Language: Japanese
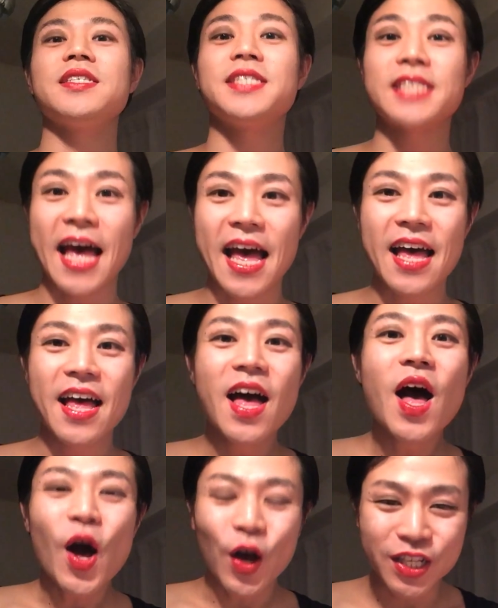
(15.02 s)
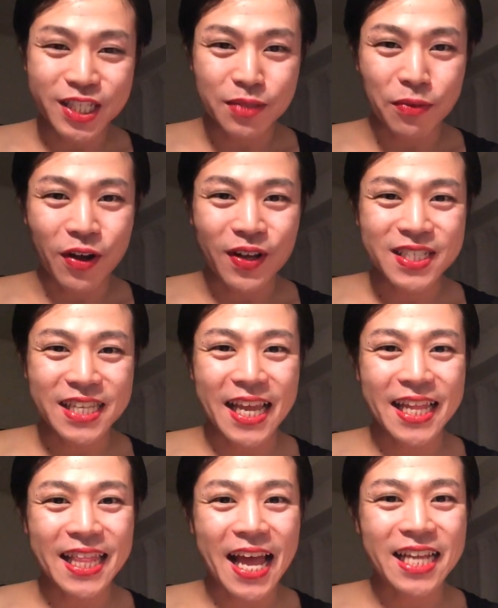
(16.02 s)
さあ、本日も
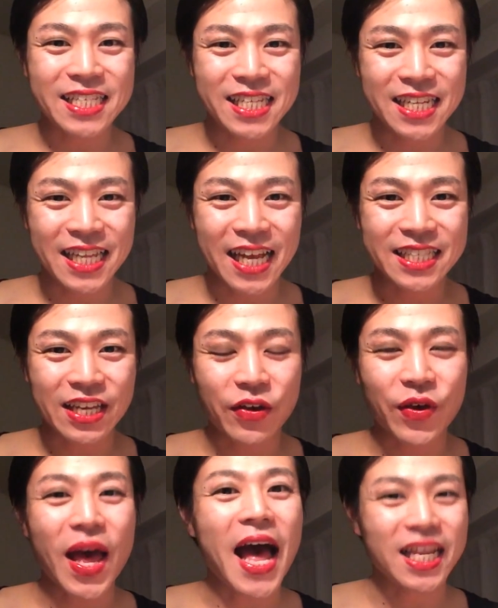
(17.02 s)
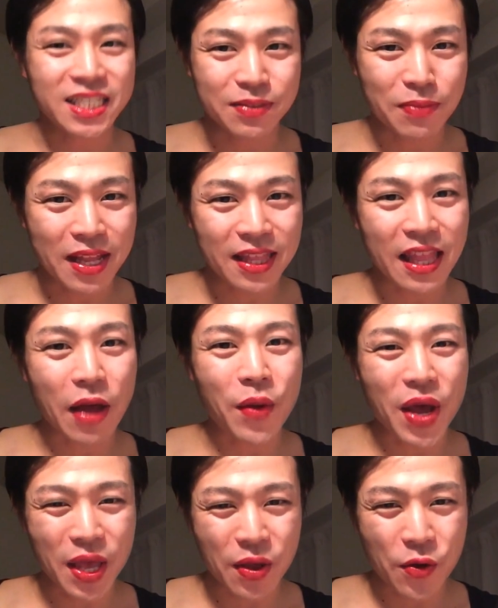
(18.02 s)
センターチリ対策始まった
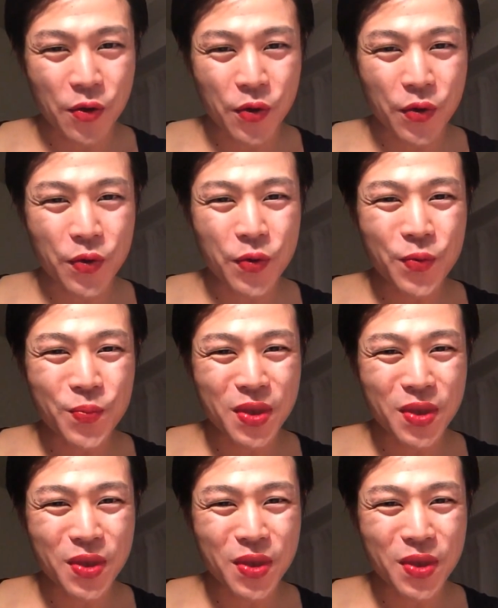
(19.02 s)
わよ。